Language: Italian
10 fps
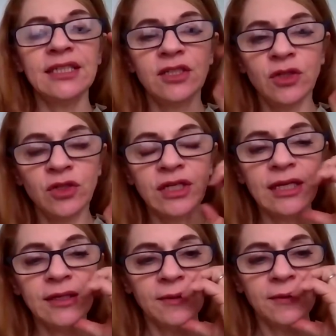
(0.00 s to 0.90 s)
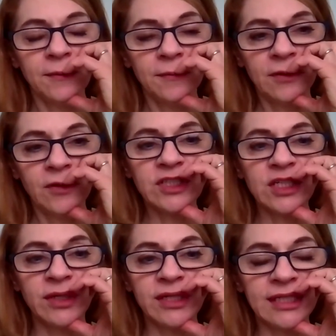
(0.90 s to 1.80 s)
allora
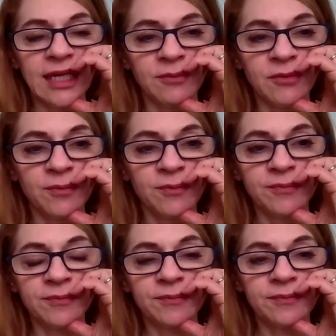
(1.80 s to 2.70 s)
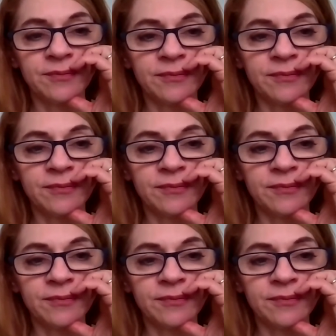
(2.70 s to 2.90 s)
cosa Prese- guardiamo? Per